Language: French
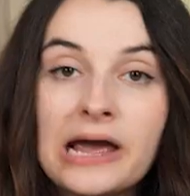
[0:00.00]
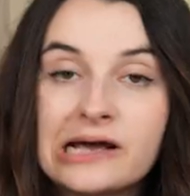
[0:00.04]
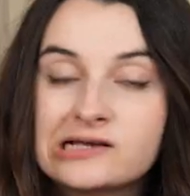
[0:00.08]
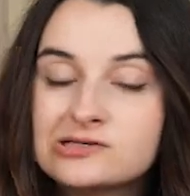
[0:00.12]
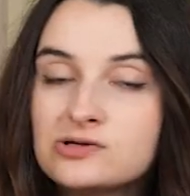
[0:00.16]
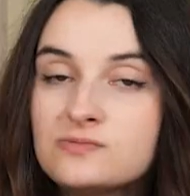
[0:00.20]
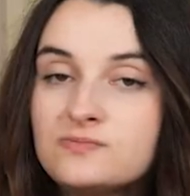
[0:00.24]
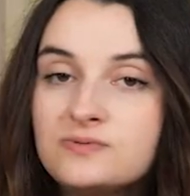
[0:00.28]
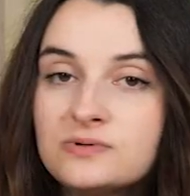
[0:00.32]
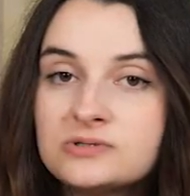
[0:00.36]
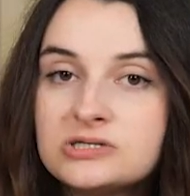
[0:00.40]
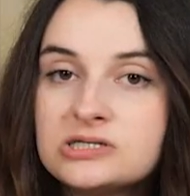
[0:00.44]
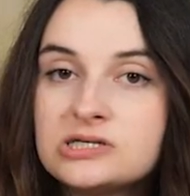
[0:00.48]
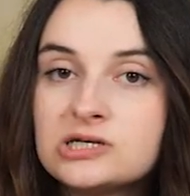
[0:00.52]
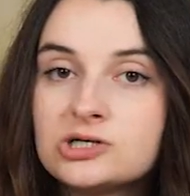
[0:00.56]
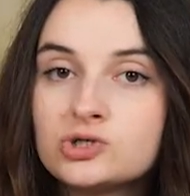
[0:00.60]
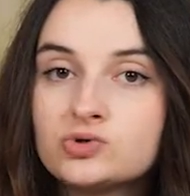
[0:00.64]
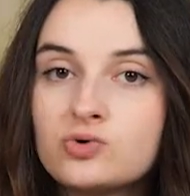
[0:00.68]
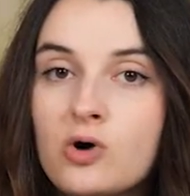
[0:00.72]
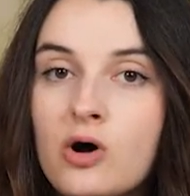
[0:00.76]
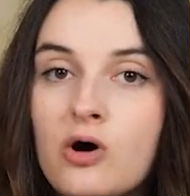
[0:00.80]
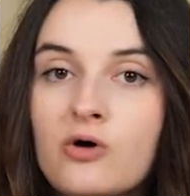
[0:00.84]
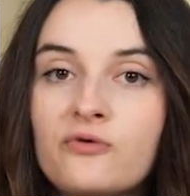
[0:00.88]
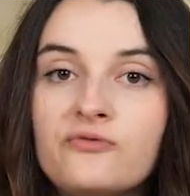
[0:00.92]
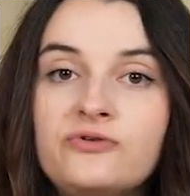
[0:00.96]
Par exemple, si
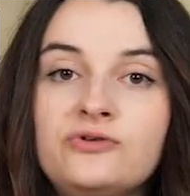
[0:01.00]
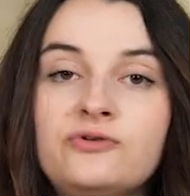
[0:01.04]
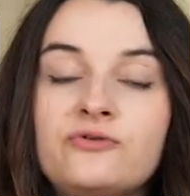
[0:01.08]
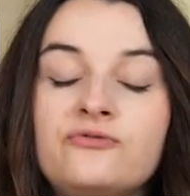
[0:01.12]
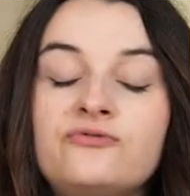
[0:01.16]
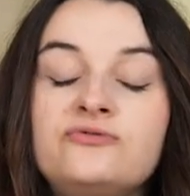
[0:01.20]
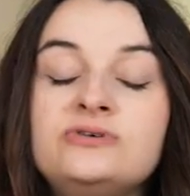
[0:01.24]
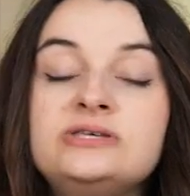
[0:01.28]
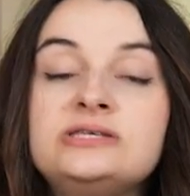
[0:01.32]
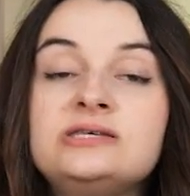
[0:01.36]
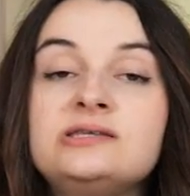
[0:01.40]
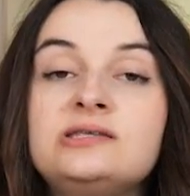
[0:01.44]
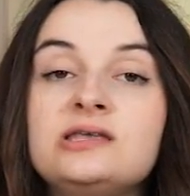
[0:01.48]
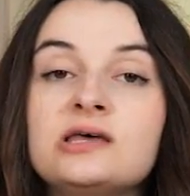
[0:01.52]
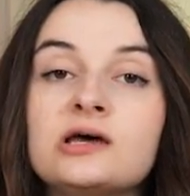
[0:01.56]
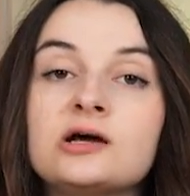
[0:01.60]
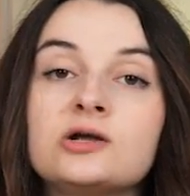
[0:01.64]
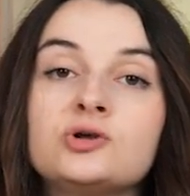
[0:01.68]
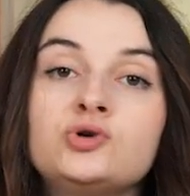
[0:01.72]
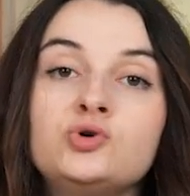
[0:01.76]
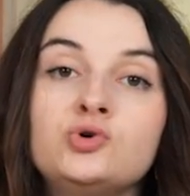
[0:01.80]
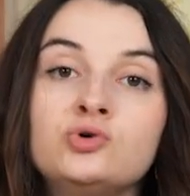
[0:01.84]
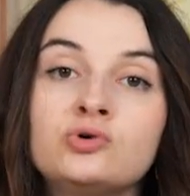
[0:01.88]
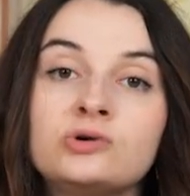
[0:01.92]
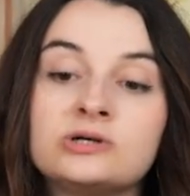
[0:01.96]
un joueur a envie de visiter
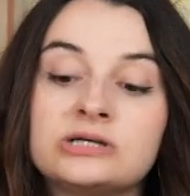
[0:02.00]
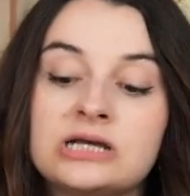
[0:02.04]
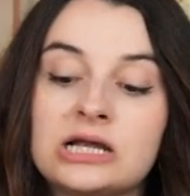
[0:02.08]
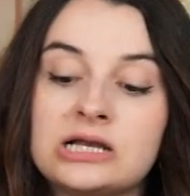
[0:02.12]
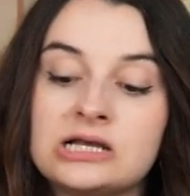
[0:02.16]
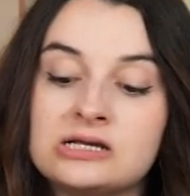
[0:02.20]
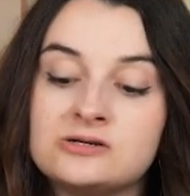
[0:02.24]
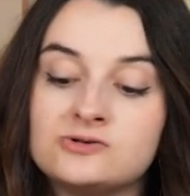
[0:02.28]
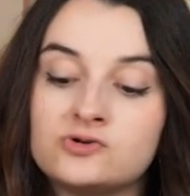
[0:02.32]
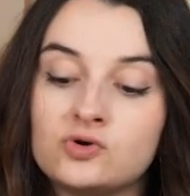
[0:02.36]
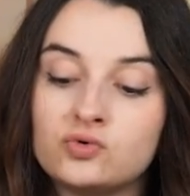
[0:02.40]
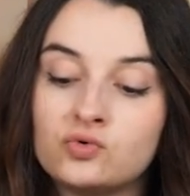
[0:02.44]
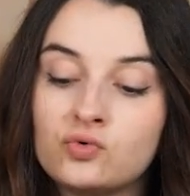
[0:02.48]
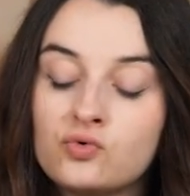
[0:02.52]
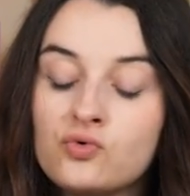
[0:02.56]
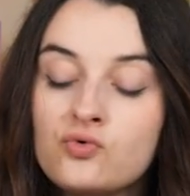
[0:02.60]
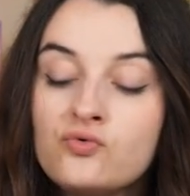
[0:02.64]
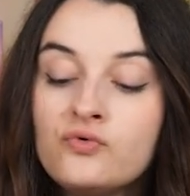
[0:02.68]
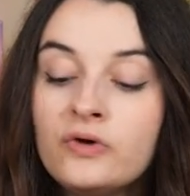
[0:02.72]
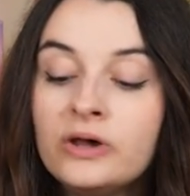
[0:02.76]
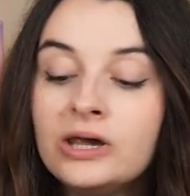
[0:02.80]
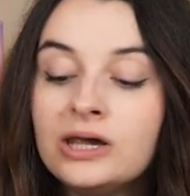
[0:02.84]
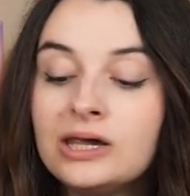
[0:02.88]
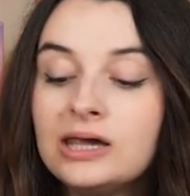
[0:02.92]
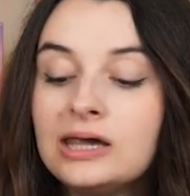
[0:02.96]
un lieu dans lequel il se
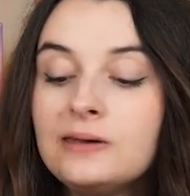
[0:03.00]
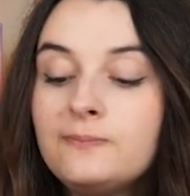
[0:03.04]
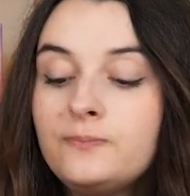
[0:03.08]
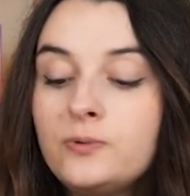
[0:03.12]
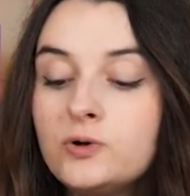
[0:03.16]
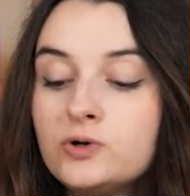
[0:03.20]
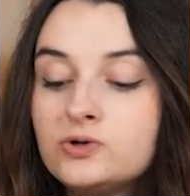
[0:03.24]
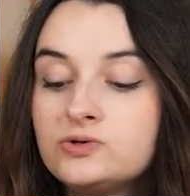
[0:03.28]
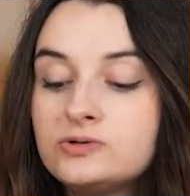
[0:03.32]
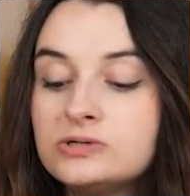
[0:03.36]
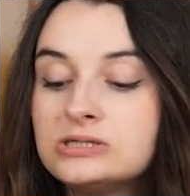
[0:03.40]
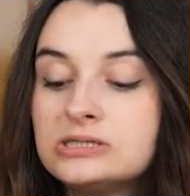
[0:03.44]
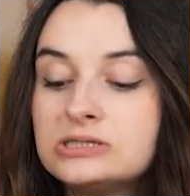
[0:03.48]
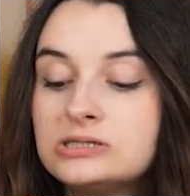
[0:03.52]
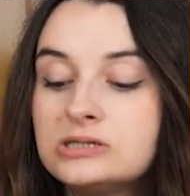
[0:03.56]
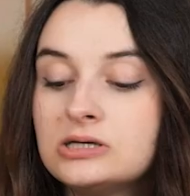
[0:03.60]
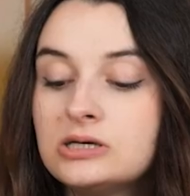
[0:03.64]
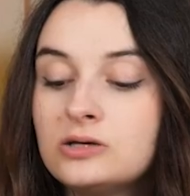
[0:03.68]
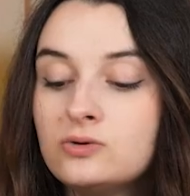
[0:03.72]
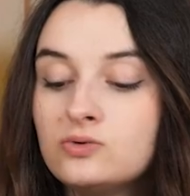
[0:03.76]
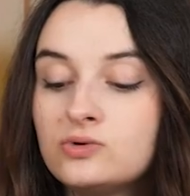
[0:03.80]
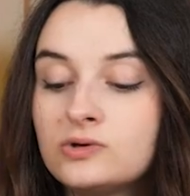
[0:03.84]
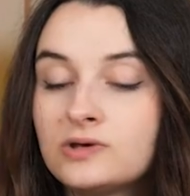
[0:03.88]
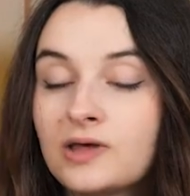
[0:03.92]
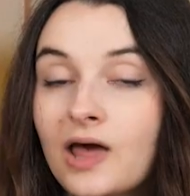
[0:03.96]
trouve, il peut
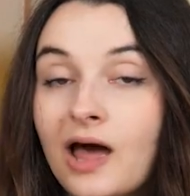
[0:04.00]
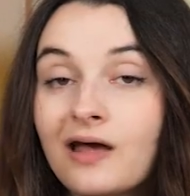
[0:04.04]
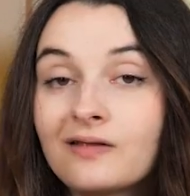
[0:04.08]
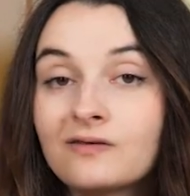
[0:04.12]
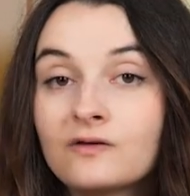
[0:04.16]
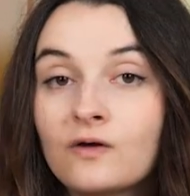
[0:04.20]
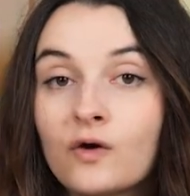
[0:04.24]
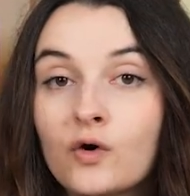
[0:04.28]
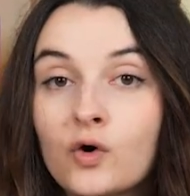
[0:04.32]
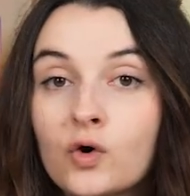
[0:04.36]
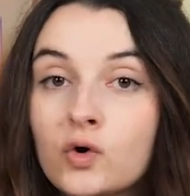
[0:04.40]
utiliser une carte